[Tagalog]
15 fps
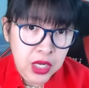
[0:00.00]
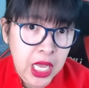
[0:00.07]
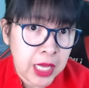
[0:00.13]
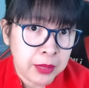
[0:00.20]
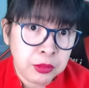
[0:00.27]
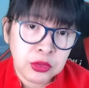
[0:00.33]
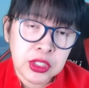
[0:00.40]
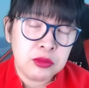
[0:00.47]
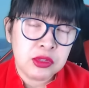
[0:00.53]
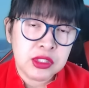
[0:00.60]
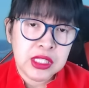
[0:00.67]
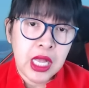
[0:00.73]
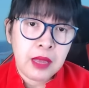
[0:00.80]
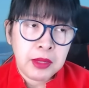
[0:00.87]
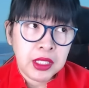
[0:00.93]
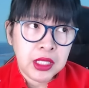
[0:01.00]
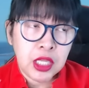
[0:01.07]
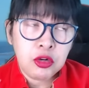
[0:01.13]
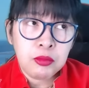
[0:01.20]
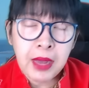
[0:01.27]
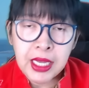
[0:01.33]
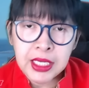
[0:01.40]
ang aabutin mo sa amin.
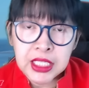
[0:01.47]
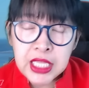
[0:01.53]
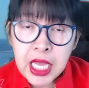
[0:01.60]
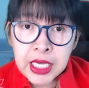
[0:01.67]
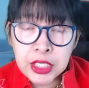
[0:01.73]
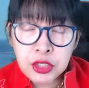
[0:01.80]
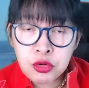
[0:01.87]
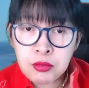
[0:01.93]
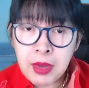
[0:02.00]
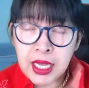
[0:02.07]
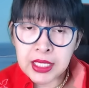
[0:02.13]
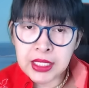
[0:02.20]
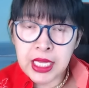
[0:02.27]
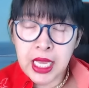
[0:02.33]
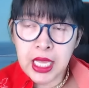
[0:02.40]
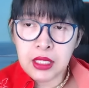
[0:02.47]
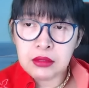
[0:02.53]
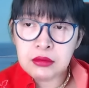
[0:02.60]
Ano ba, ginagayuma ka na?